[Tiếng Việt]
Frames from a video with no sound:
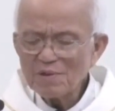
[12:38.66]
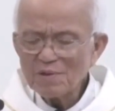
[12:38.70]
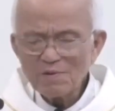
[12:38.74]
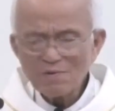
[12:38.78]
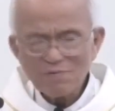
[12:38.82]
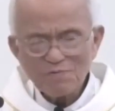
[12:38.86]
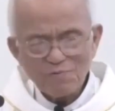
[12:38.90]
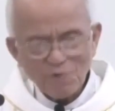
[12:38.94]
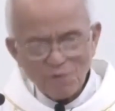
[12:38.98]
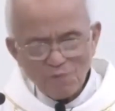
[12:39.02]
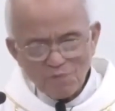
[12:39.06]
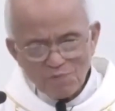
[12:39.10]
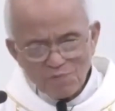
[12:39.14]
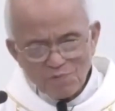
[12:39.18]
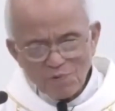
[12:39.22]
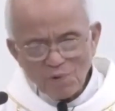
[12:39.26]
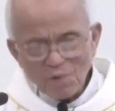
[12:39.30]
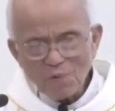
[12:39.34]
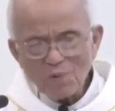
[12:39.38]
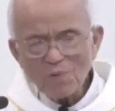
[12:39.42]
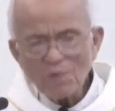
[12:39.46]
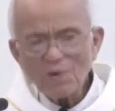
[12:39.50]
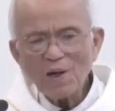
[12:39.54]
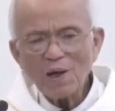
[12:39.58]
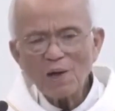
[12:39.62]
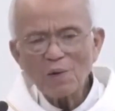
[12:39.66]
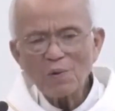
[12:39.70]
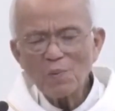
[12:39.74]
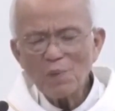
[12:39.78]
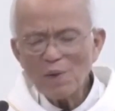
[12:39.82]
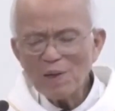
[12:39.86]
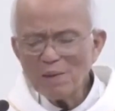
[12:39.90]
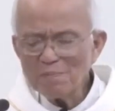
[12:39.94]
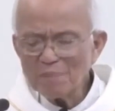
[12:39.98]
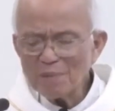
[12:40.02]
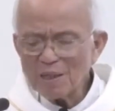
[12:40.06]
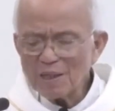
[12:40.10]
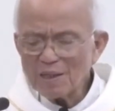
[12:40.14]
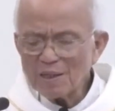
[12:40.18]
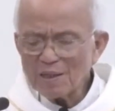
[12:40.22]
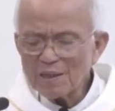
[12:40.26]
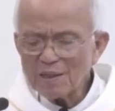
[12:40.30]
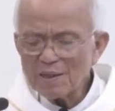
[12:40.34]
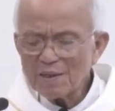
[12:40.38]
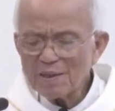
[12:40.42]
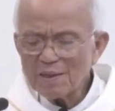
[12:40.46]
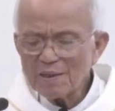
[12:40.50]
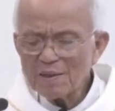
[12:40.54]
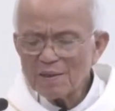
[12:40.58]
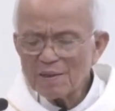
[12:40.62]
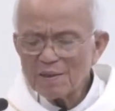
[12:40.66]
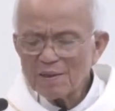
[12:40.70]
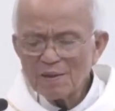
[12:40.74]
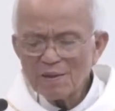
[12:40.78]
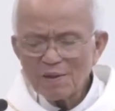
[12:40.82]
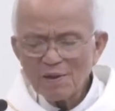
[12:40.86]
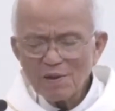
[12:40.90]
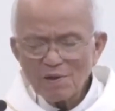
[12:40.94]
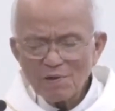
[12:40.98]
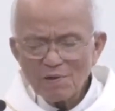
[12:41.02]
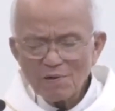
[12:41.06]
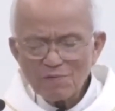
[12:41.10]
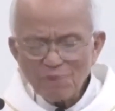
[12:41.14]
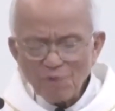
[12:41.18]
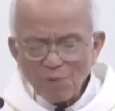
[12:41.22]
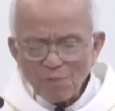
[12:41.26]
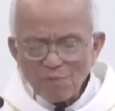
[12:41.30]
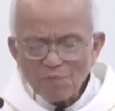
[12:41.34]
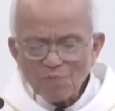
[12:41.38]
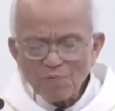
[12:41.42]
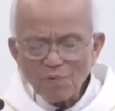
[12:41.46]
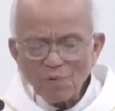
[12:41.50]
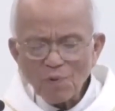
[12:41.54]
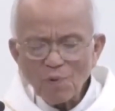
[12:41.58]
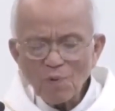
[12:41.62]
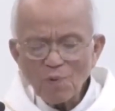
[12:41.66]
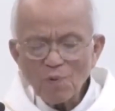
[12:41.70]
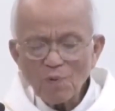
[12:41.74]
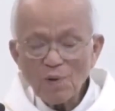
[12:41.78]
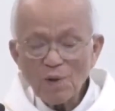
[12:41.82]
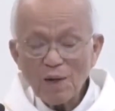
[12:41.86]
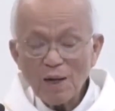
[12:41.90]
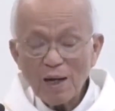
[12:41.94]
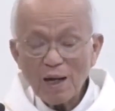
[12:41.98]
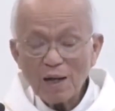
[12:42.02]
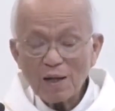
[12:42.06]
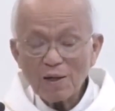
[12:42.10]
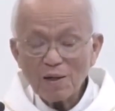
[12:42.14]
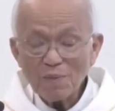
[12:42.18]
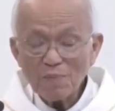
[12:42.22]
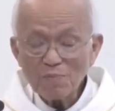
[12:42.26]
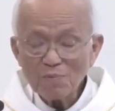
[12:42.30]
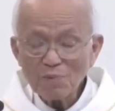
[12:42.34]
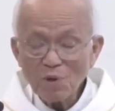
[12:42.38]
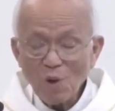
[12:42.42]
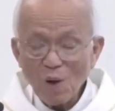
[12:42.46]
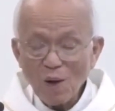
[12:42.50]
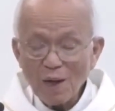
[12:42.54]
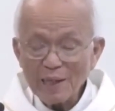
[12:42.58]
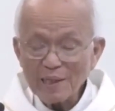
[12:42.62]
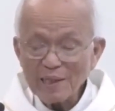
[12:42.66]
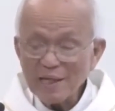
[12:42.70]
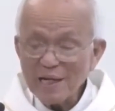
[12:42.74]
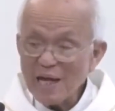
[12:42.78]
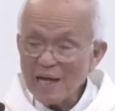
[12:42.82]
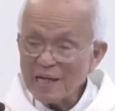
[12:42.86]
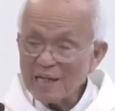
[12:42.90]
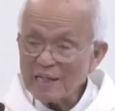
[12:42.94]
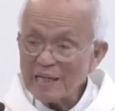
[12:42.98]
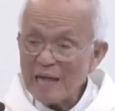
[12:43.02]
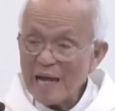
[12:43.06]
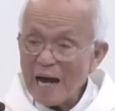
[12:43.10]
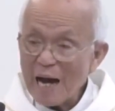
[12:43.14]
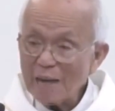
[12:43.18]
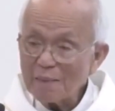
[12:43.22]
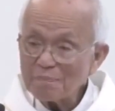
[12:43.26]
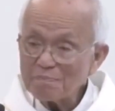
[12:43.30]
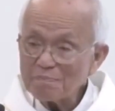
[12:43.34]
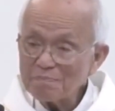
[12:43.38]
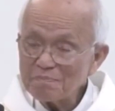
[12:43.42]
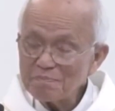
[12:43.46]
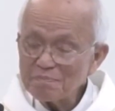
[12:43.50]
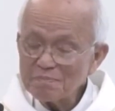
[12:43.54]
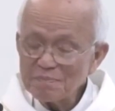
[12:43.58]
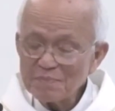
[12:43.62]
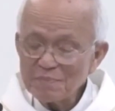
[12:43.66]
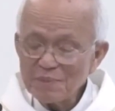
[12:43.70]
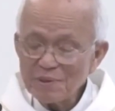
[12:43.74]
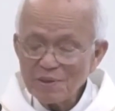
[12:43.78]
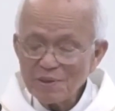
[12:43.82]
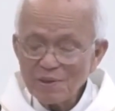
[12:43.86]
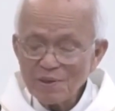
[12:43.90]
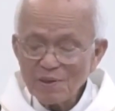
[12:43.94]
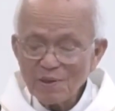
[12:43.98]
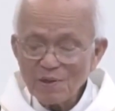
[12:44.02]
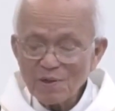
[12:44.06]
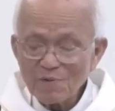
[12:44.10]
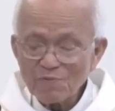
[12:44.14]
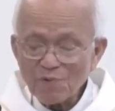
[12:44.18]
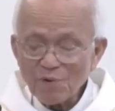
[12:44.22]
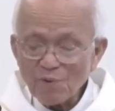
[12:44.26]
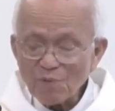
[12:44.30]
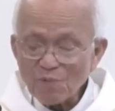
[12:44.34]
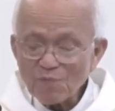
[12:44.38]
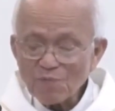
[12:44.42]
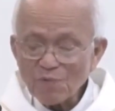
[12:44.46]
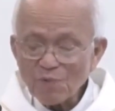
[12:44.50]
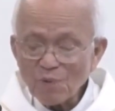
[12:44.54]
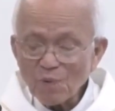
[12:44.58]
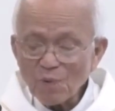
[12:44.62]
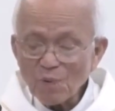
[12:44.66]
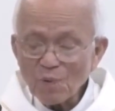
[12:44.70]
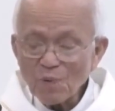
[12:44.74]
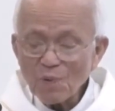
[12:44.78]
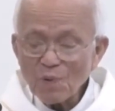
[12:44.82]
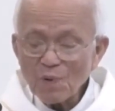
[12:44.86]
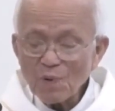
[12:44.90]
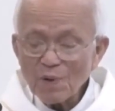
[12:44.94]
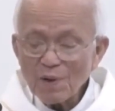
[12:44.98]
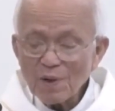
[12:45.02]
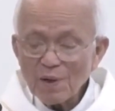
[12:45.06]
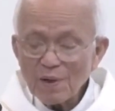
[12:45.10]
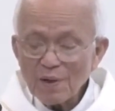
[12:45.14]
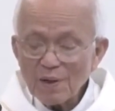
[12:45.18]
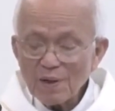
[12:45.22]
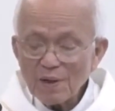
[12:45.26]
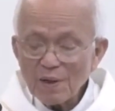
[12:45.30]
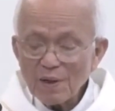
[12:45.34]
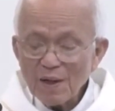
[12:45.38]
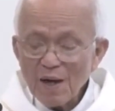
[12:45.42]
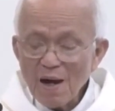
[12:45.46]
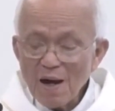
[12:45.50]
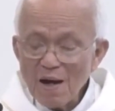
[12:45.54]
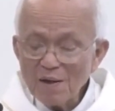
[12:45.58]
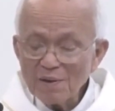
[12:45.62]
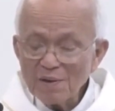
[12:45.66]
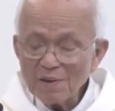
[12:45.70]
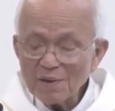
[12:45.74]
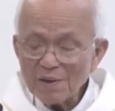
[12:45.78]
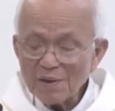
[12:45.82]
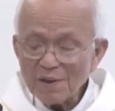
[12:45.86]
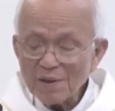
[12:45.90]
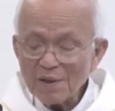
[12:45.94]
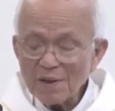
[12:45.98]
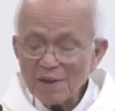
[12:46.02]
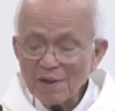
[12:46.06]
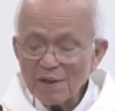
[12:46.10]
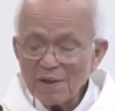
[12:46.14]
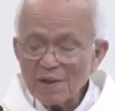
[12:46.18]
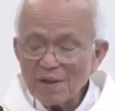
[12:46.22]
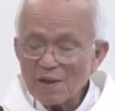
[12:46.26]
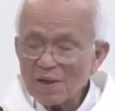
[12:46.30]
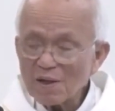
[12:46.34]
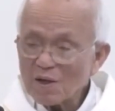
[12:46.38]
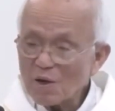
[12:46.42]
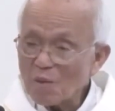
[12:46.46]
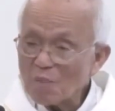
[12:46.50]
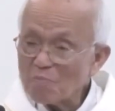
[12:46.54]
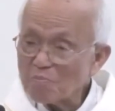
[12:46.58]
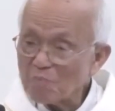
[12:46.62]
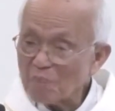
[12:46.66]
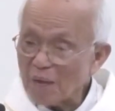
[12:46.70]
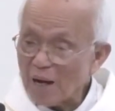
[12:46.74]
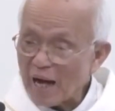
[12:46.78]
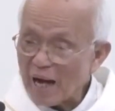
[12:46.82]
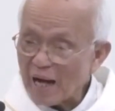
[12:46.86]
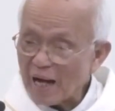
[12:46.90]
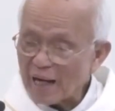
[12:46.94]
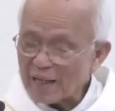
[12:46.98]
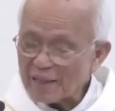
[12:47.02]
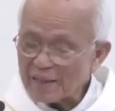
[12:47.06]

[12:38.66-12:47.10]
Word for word: phục vụ là quên mình phục vụ là không đòi đền đáp phục vụ ơn nghĩa không màng